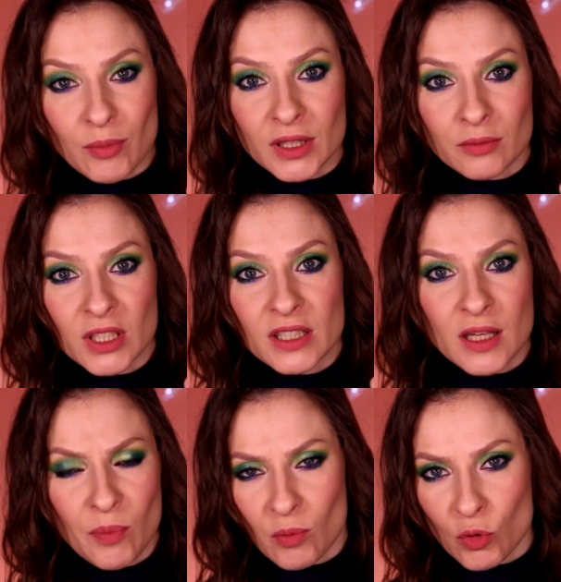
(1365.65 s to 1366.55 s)
Об этом
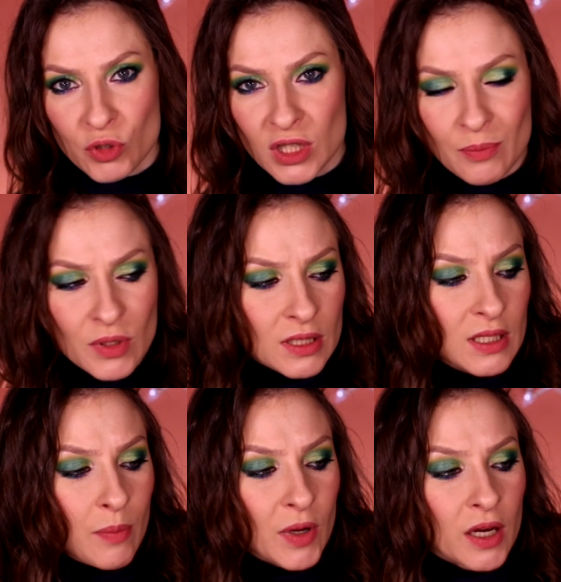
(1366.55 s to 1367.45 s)
нигде, по-моему, не написано,
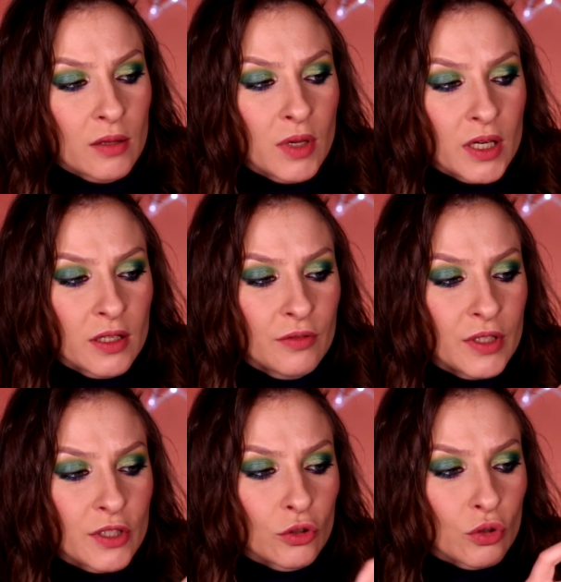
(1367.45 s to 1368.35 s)
я, по крайней мере, не
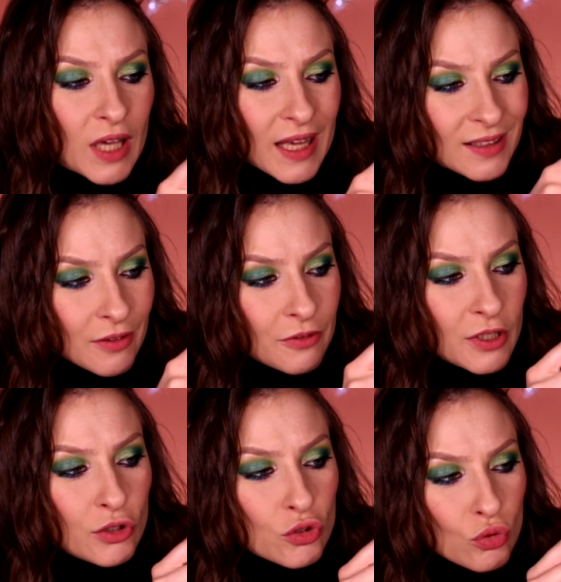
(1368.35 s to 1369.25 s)
видела, но я это
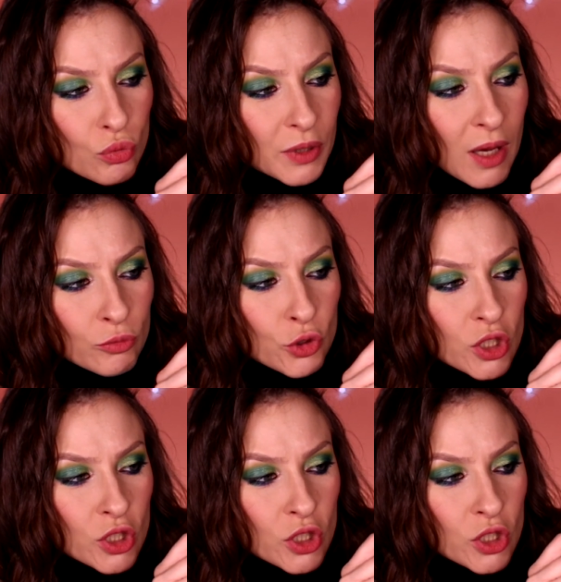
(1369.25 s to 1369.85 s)
вижу, потому